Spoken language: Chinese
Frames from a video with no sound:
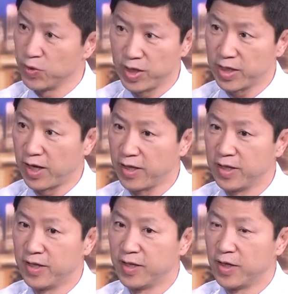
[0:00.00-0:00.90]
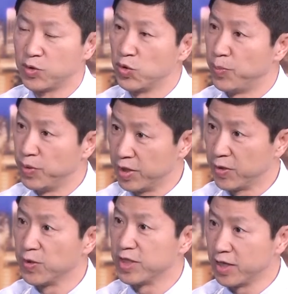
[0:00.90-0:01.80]
然它说不能
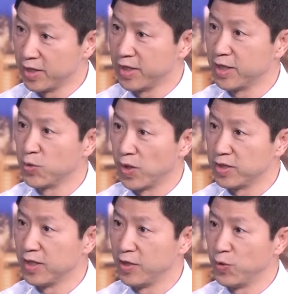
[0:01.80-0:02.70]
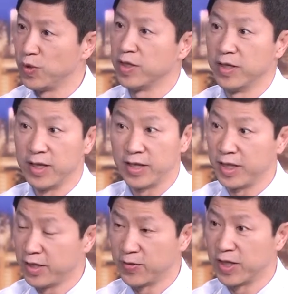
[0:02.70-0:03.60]
够降低这个短期利率，可能两
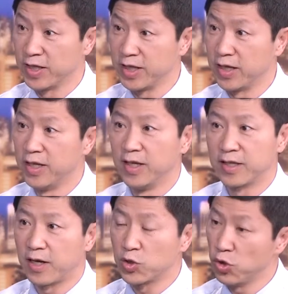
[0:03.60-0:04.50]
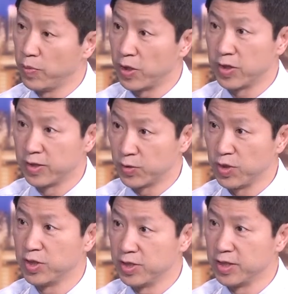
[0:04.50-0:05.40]
年以后才降，但是缩表可能
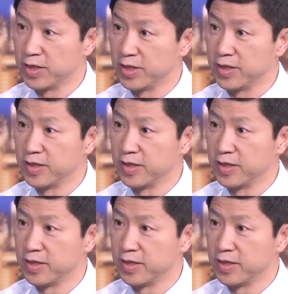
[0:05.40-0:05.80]
随时进行。